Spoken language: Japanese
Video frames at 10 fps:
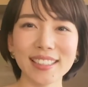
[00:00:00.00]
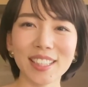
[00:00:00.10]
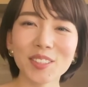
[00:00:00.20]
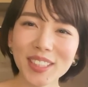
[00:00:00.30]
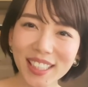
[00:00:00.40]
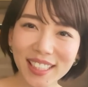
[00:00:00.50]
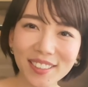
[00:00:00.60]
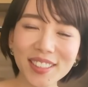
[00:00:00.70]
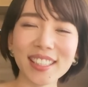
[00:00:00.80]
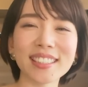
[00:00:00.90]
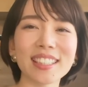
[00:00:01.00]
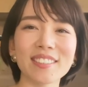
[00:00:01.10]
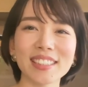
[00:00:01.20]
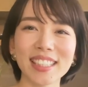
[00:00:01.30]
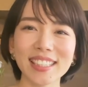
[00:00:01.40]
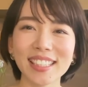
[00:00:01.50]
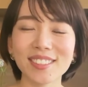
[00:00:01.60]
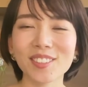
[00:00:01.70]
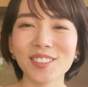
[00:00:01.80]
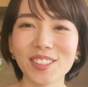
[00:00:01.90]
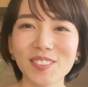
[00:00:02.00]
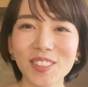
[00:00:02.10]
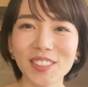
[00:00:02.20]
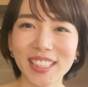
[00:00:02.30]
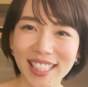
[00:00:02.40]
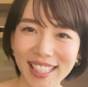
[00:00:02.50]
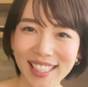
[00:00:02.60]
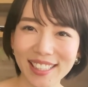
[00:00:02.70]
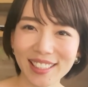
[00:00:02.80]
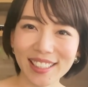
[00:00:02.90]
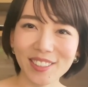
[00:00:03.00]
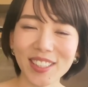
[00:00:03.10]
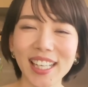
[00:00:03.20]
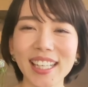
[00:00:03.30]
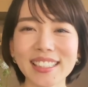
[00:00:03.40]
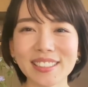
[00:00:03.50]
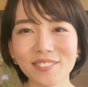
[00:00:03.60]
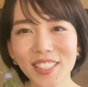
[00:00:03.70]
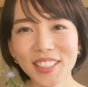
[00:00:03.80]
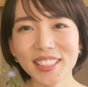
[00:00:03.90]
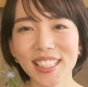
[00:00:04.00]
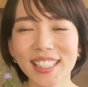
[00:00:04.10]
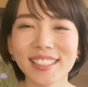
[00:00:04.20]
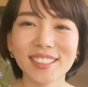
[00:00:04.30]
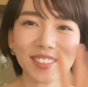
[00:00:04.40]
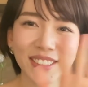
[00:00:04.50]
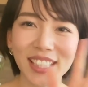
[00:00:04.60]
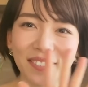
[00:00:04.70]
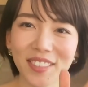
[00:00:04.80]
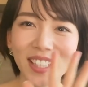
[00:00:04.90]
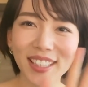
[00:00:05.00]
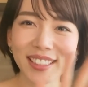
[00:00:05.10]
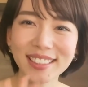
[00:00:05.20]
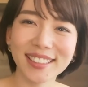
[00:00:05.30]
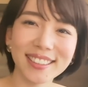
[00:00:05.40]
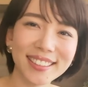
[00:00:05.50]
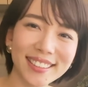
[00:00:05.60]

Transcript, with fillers: 参考になったよって方はチャンネル登録もぜひお願いします。ありがとうございます。